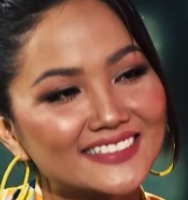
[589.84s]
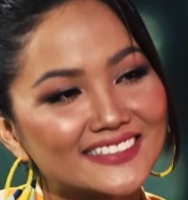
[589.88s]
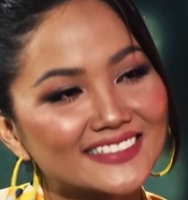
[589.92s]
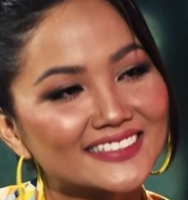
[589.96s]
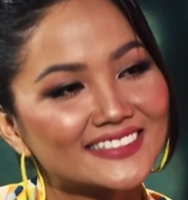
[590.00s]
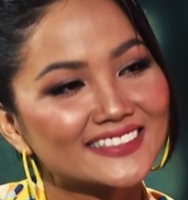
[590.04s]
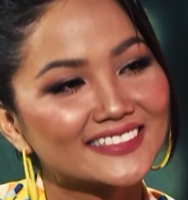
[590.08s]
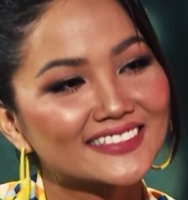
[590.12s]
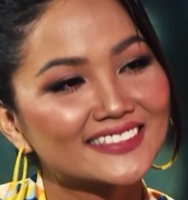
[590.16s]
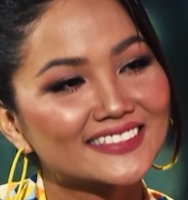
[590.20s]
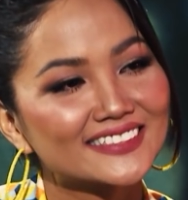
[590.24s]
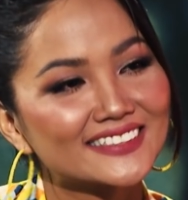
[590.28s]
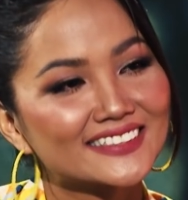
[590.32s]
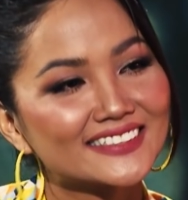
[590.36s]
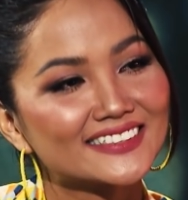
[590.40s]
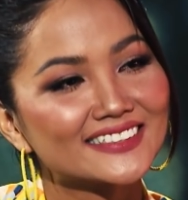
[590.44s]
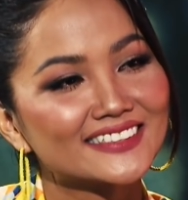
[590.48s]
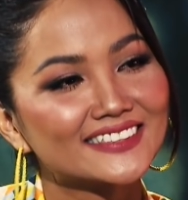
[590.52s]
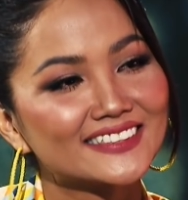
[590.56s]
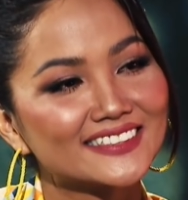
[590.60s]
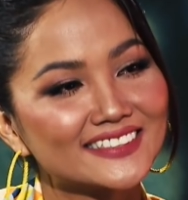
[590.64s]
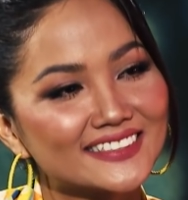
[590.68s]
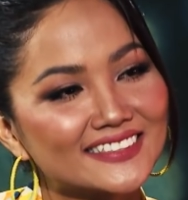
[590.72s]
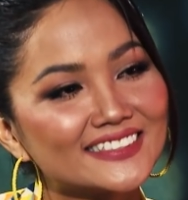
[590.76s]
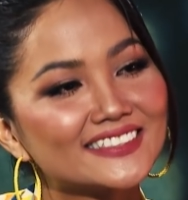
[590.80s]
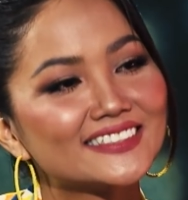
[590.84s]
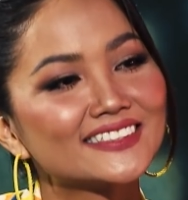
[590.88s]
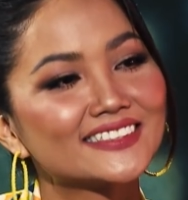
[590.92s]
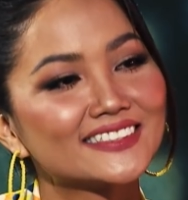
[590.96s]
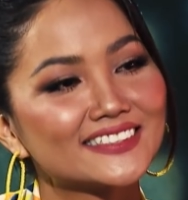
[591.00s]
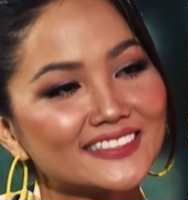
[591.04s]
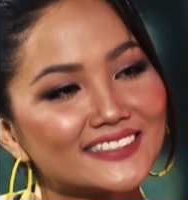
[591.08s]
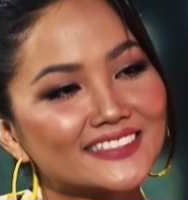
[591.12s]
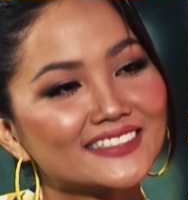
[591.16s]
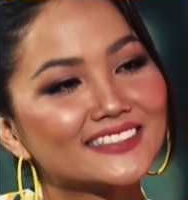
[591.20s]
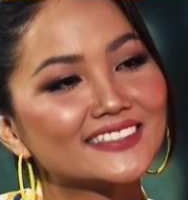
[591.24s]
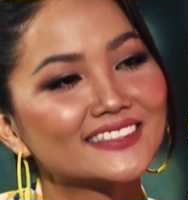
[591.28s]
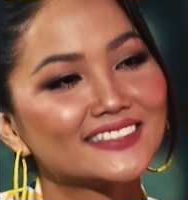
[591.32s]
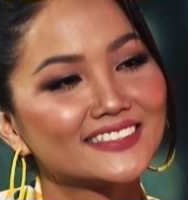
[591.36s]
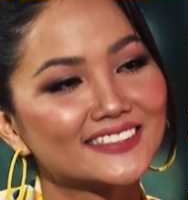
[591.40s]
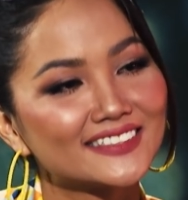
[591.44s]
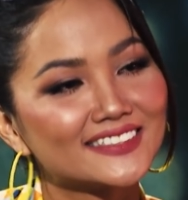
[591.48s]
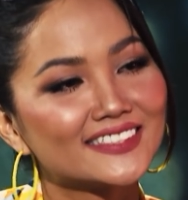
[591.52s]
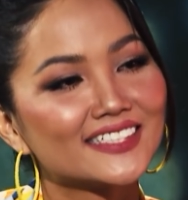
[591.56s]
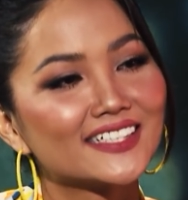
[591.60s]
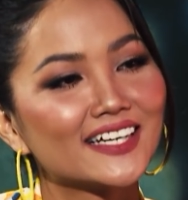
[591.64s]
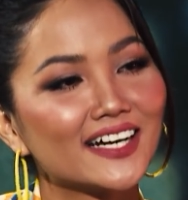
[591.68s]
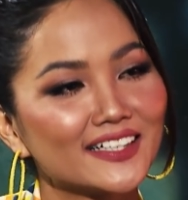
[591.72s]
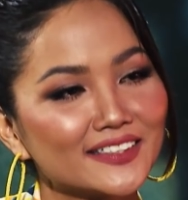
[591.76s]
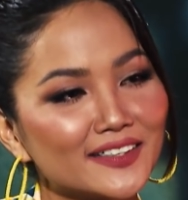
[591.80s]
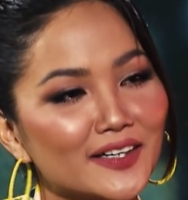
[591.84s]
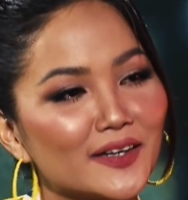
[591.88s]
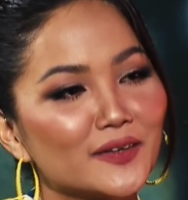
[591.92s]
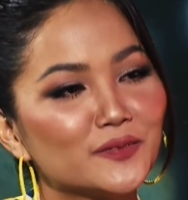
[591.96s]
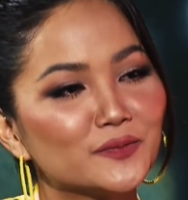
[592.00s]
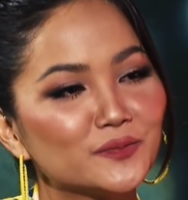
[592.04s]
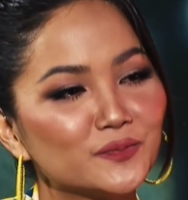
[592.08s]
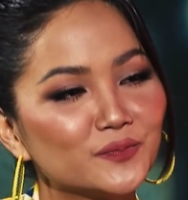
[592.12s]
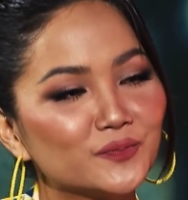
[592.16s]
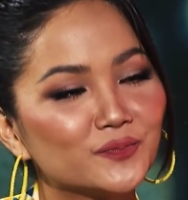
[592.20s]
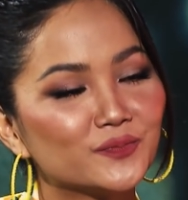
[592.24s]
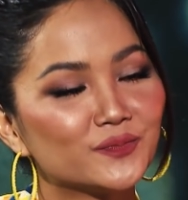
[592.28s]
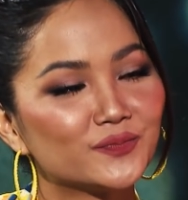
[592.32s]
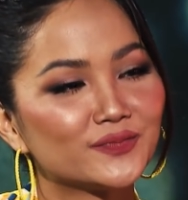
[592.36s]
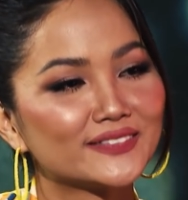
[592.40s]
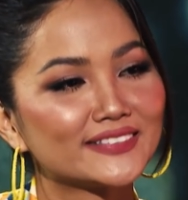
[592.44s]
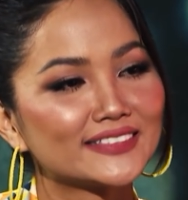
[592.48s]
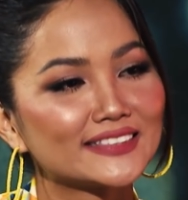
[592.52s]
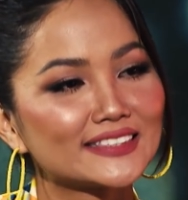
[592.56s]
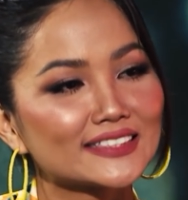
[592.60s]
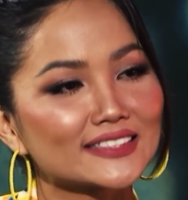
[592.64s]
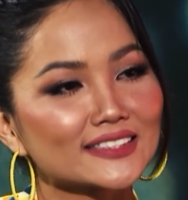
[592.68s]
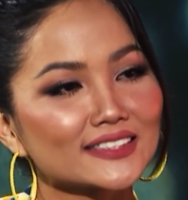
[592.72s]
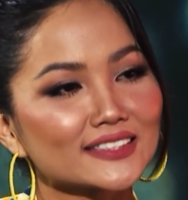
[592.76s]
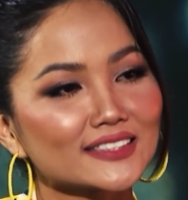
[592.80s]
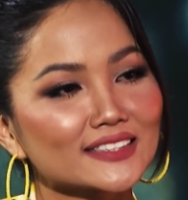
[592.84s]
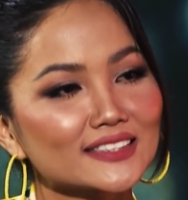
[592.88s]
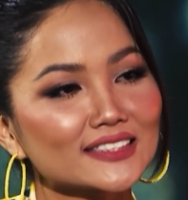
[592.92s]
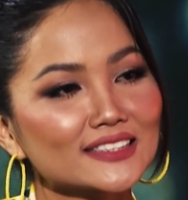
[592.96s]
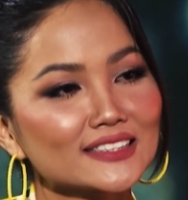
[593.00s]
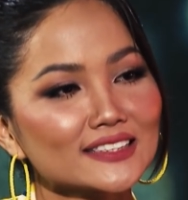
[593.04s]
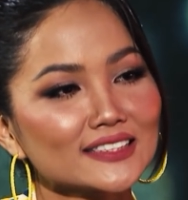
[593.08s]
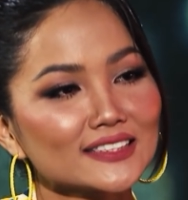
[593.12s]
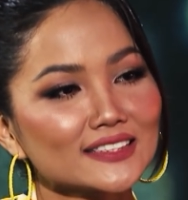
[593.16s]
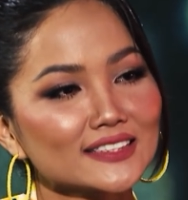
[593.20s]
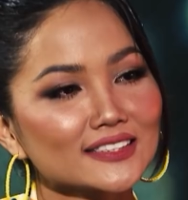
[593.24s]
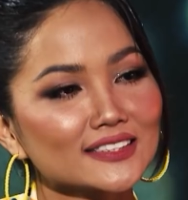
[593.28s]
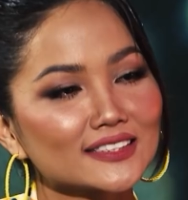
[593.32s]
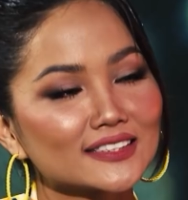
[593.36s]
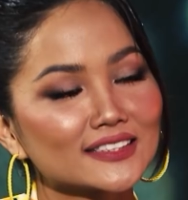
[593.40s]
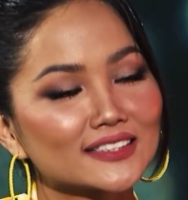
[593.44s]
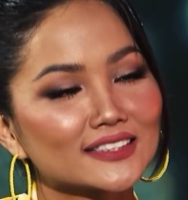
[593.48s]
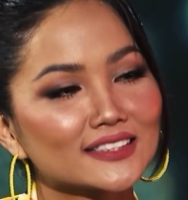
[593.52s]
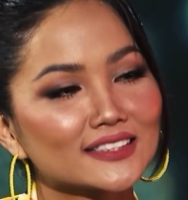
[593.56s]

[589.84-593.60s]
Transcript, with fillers: rất là mạnh mẽ rất là tích cực dạ, dạ. và phải nhắc lại điều này là bởi vì